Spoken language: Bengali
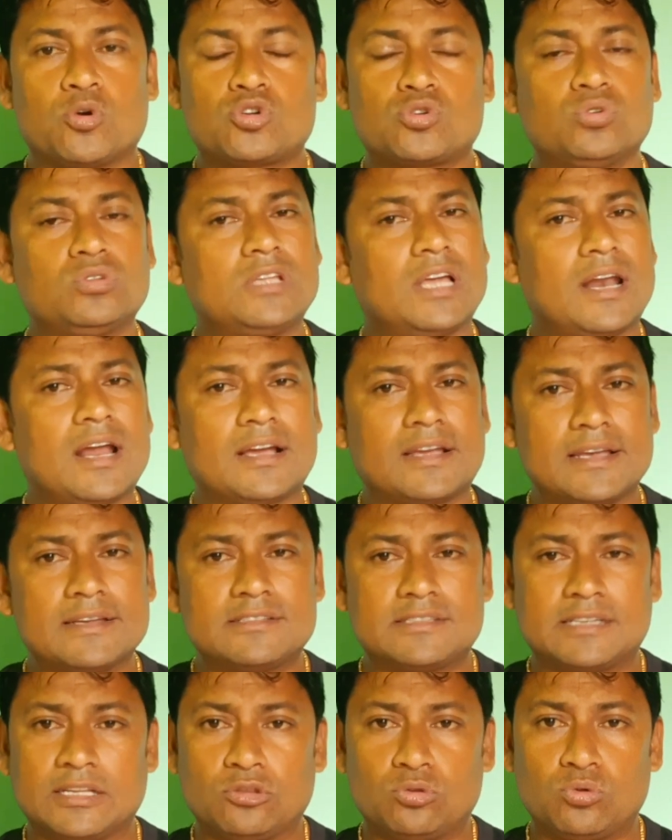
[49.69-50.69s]
বসুন্ধরা
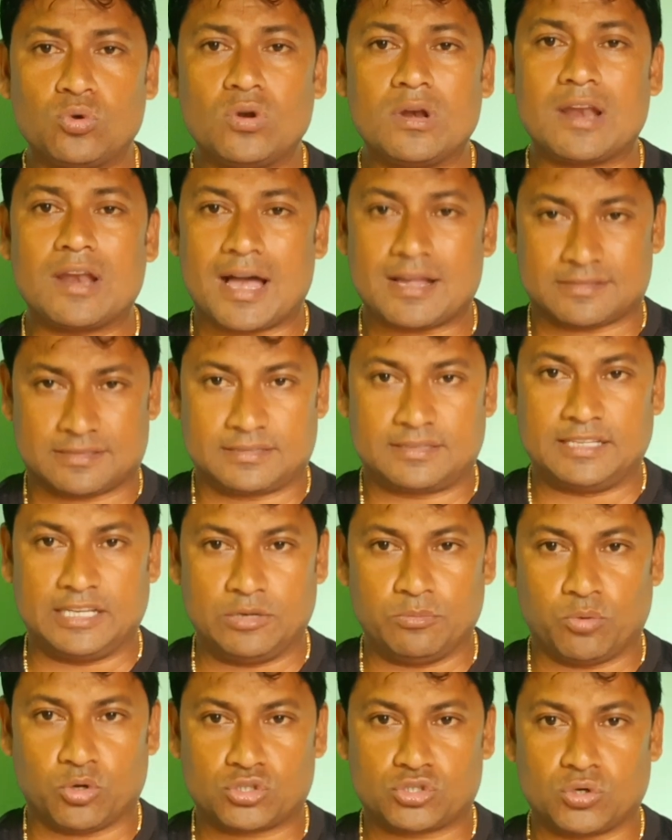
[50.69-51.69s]
কিংস কিন্তু লাস্ট
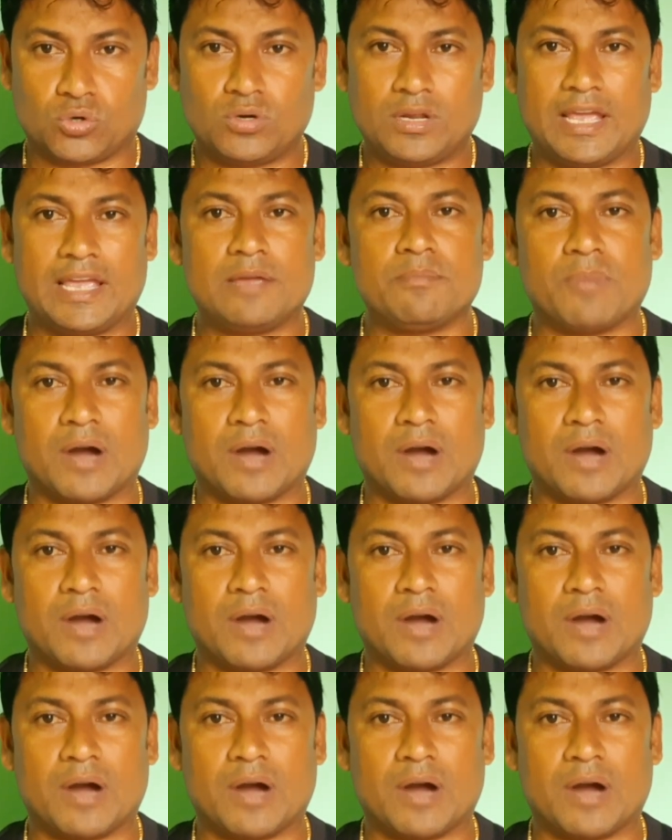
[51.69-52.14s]
তিন বছর